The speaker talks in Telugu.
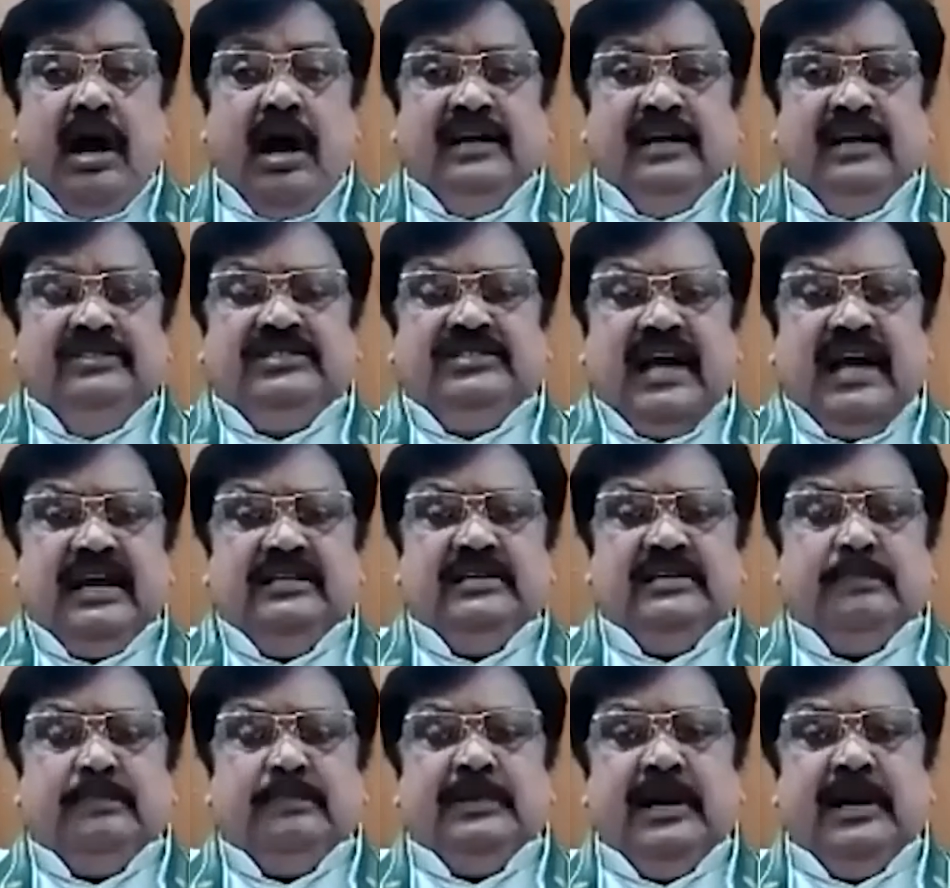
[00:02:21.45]

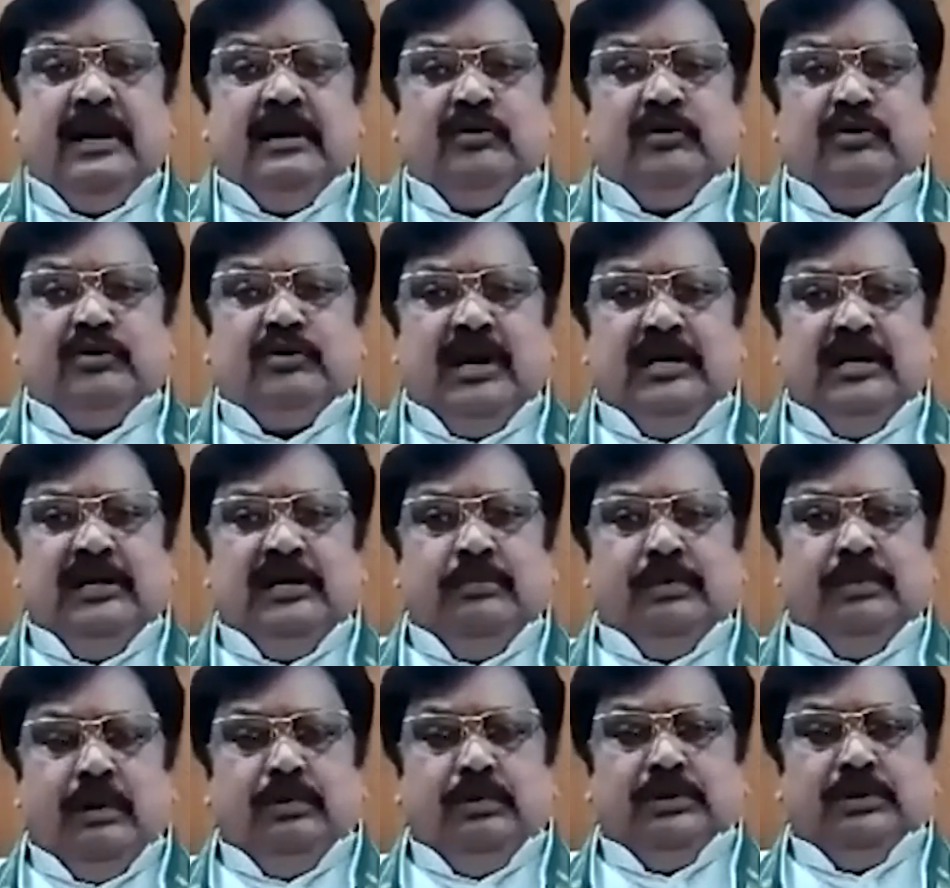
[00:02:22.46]
హరించారని చెప్పి నేను అడుగుతున్నా ఈ
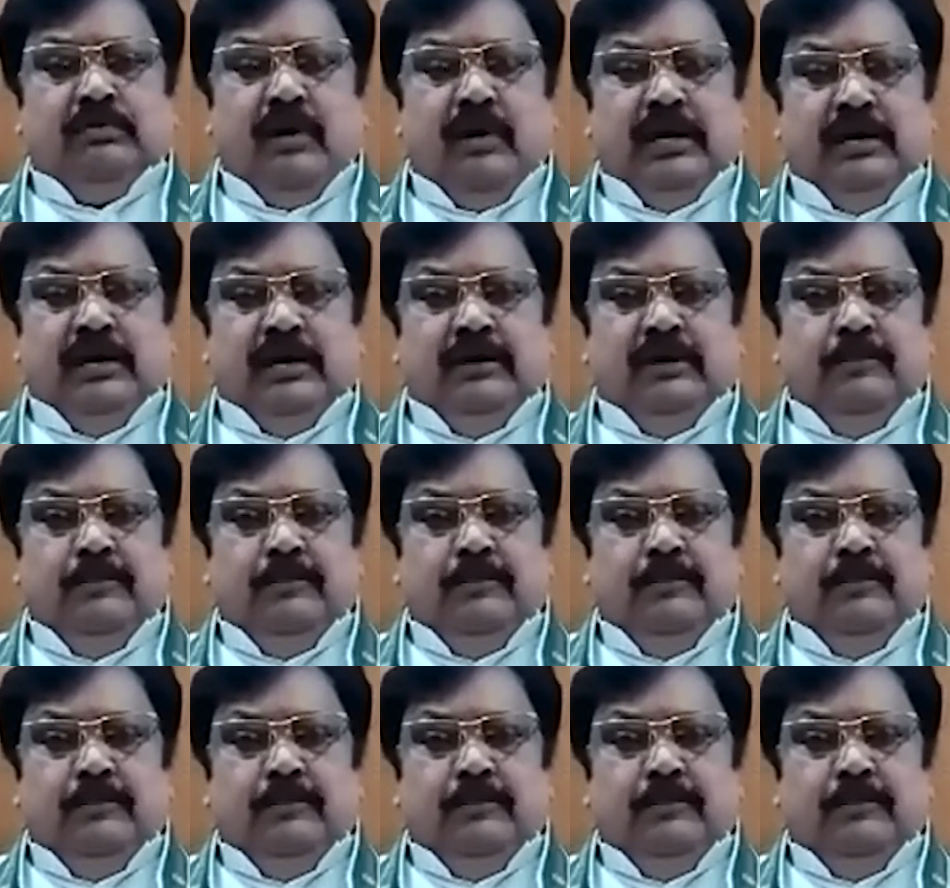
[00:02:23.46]
ప్రభుత్వాన్ని